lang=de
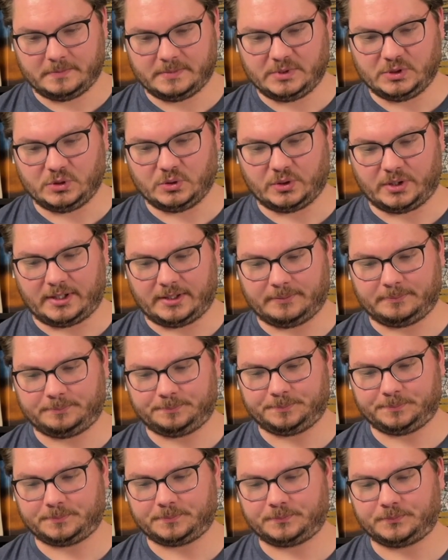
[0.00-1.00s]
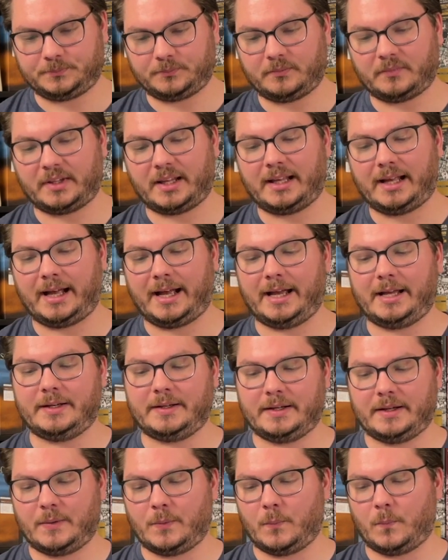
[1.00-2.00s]
Ja,
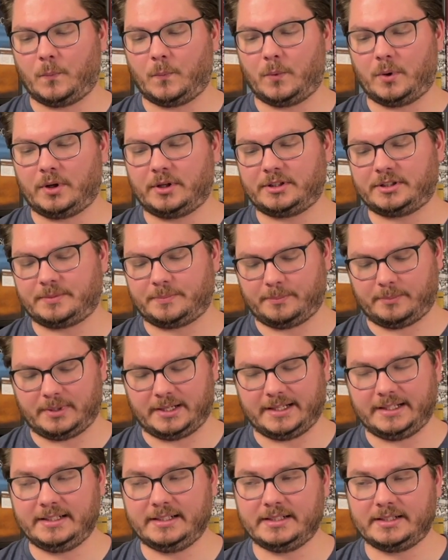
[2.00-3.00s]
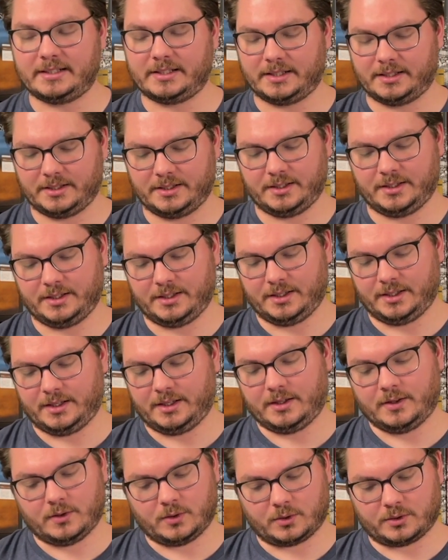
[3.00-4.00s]
ein World Blend.
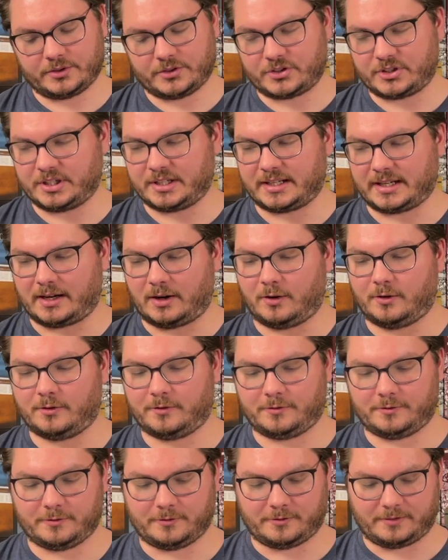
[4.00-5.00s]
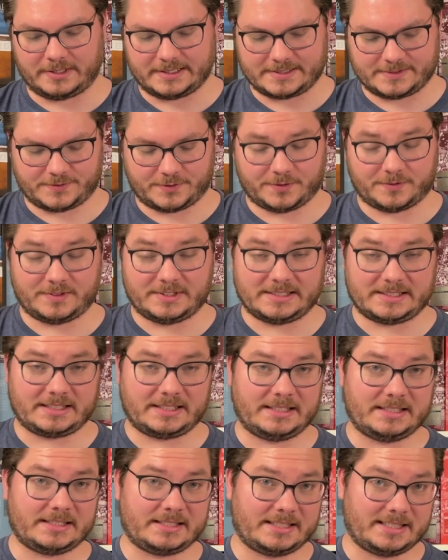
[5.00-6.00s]
Und es steht drauf, was für
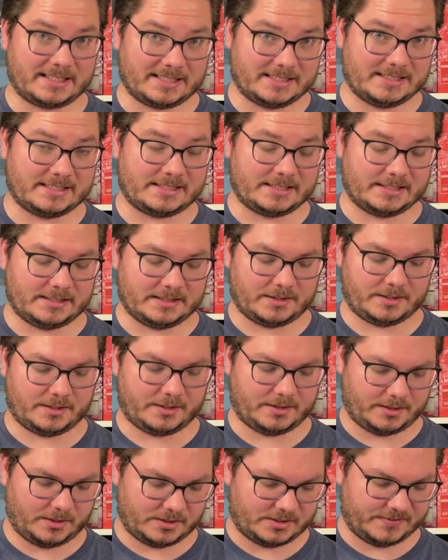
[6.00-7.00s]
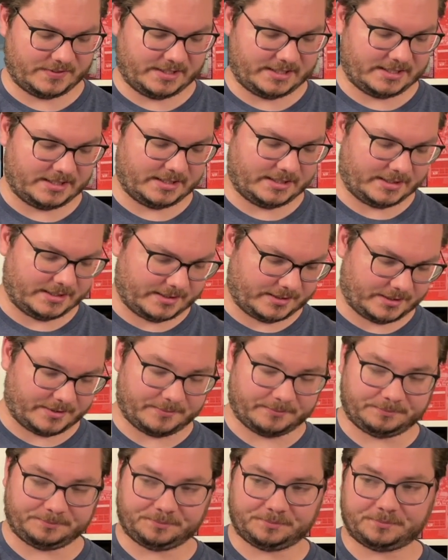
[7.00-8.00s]
Whiskys drin sind, aus welchen
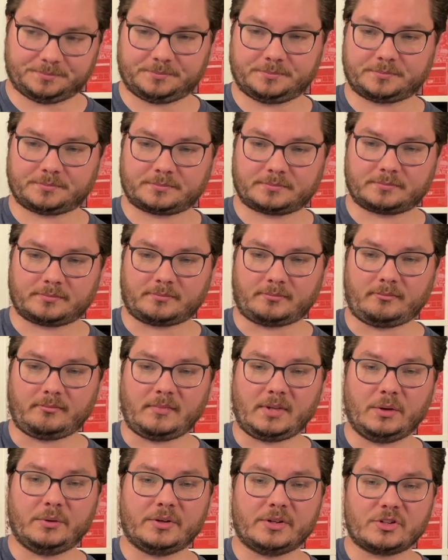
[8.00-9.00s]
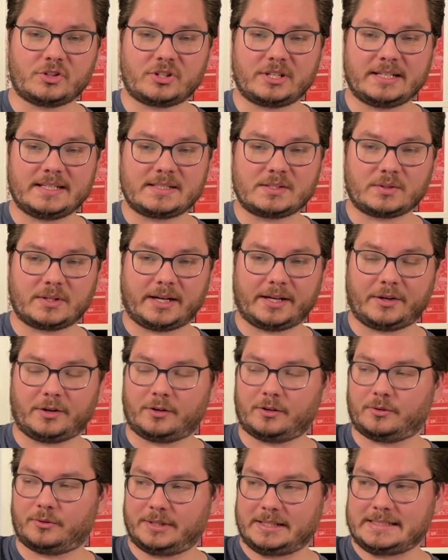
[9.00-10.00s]
Ländern. Und es steht sogar
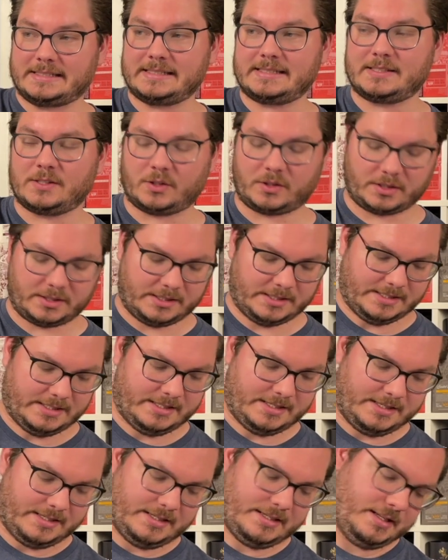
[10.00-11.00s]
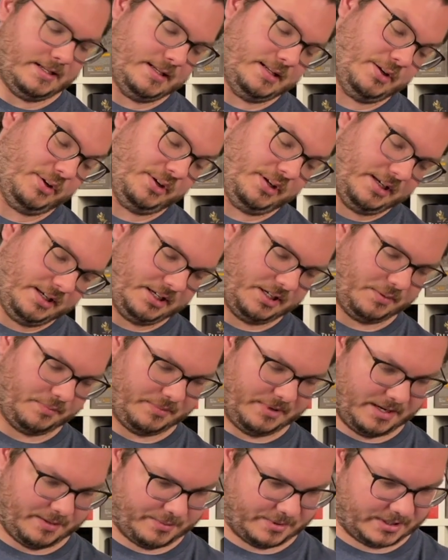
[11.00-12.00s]
noch, oder es ist noch deutlich
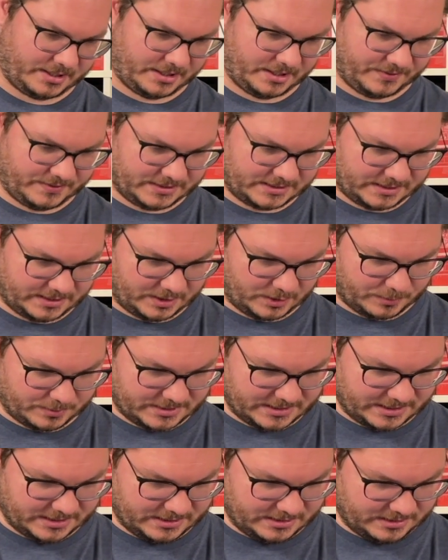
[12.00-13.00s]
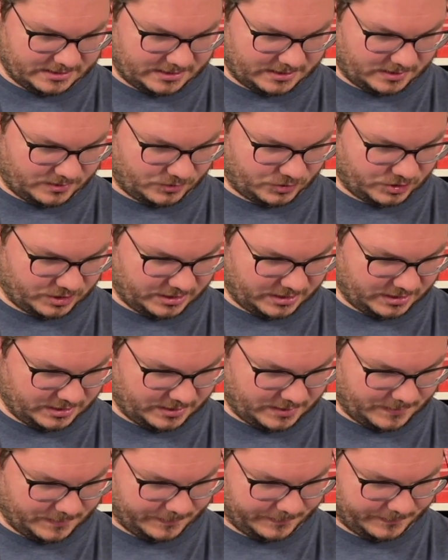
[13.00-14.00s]
mehr bekannt. Ich weiß gar nicht, ob es hinten drauf steht.